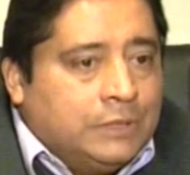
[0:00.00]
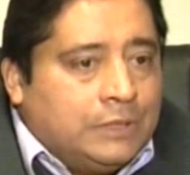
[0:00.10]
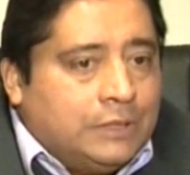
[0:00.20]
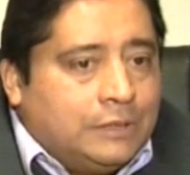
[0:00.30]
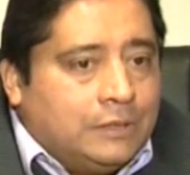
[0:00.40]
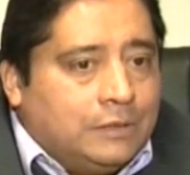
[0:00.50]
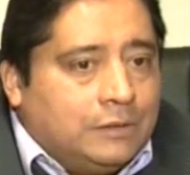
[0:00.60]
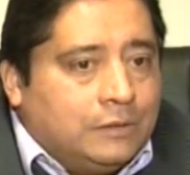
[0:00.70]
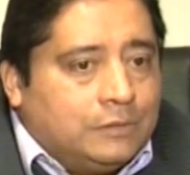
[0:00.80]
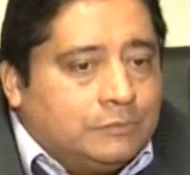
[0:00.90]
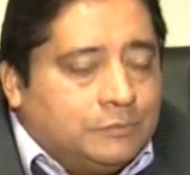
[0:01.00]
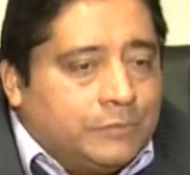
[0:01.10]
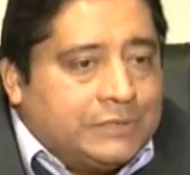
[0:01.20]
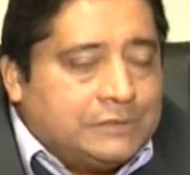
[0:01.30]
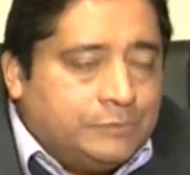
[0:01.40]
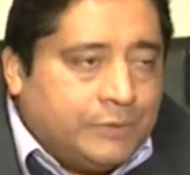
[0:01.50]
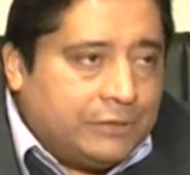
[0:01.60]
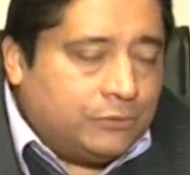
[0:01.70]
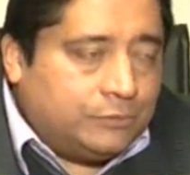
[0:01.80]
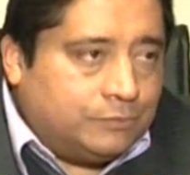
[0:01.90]
Eh,
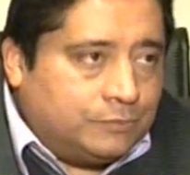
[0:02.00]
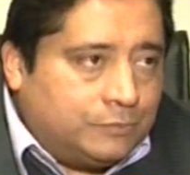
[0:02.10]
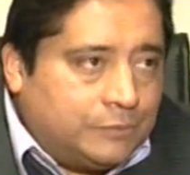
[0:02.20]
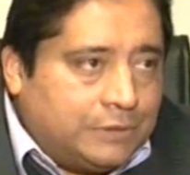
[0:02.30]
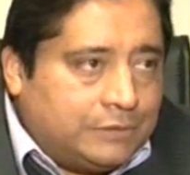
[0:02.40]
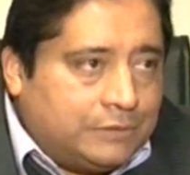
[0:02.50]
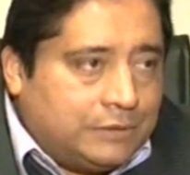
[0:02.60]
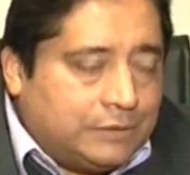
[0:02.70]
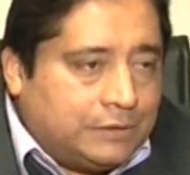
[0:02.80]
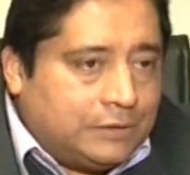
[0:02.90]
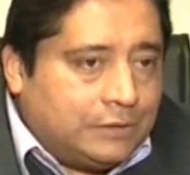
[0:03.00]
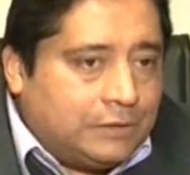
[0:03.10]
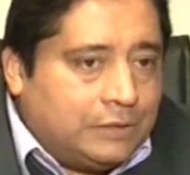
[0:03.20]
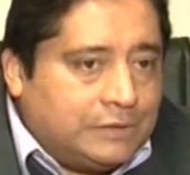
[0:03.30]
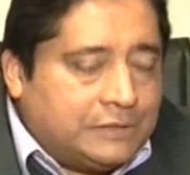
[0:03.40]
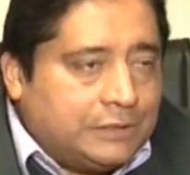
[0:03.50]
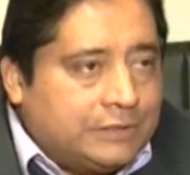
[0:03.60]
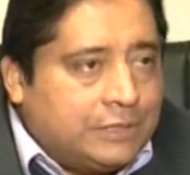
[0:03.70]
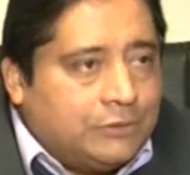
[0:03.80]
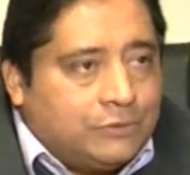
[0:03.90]
participaron este, el
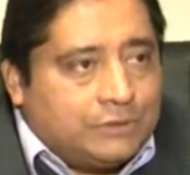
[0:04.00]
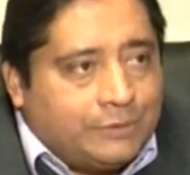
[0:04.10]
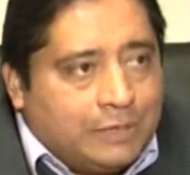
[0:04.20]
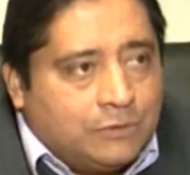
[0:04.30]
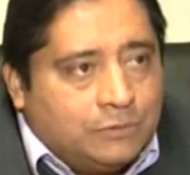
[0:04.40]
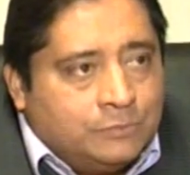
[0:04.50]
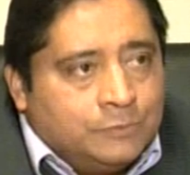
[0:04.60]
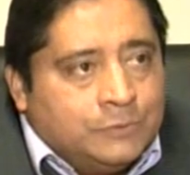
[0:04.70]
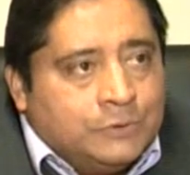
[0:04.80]
secretario de Trabajo,